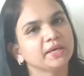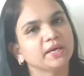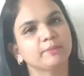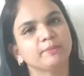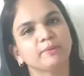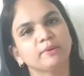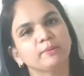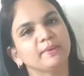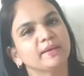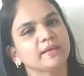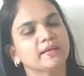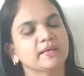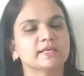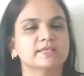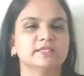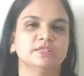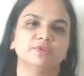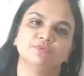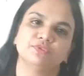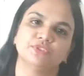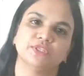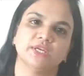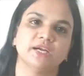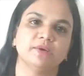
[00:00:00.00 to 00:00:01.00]
घर पर बैठकर
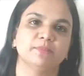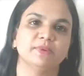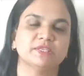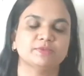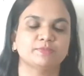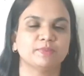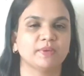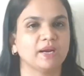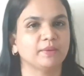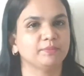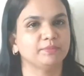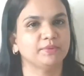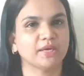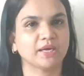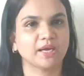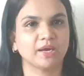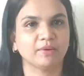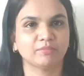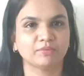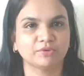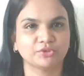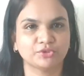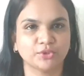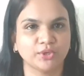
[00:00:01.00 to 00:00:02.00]
सिर्फ चार्ट बेस पर आप ये
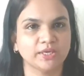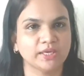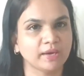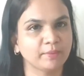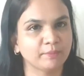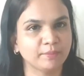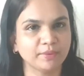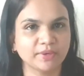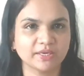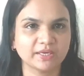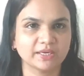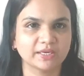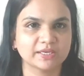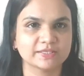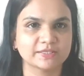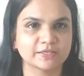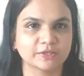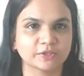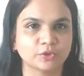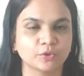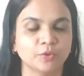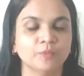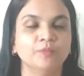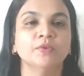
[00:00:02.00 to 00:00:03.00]
काम जो है यहाँ पर कर
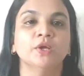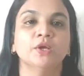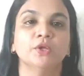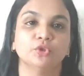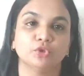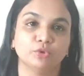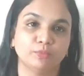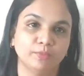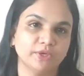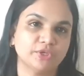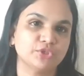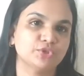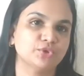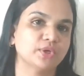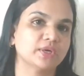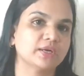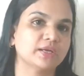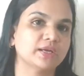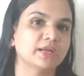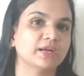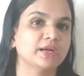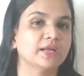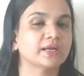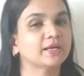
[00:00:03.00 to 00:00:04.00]
सकते हो तो मेक श्योर
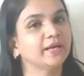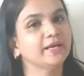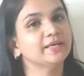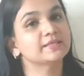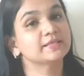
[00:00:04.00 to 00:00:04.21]
sure करना